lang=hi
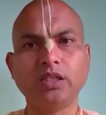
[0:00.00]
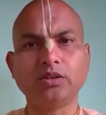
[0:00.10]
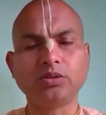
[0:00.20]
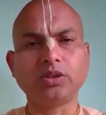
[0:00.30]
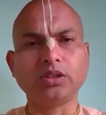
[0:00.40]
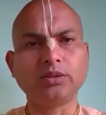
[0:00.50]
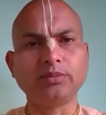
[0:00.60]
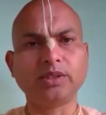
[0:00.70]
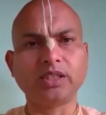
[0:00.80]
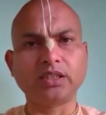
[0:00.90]
एक तो किसी
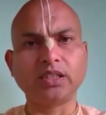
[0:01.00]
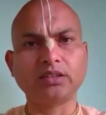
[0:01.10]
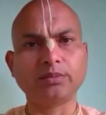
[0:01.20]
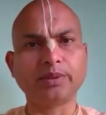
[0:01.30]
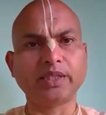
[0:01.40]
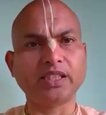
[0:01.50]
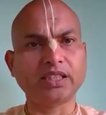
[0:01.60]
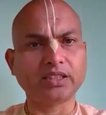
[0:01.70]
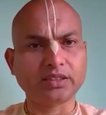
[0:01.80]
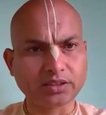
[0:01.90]
भी घटना से पहले
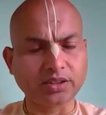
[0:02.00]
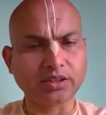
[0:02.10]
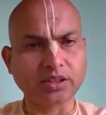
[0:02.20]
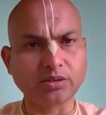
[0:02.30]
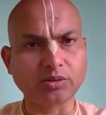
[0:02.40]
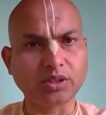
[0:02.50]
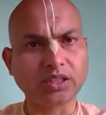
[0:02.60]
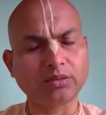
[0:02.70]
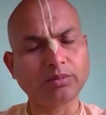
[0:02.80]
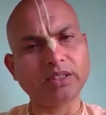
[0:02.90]
का चिंतन होता
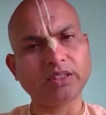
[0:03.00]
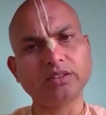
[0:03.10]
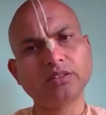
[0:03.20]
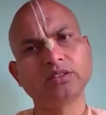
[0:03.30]
है कि भाई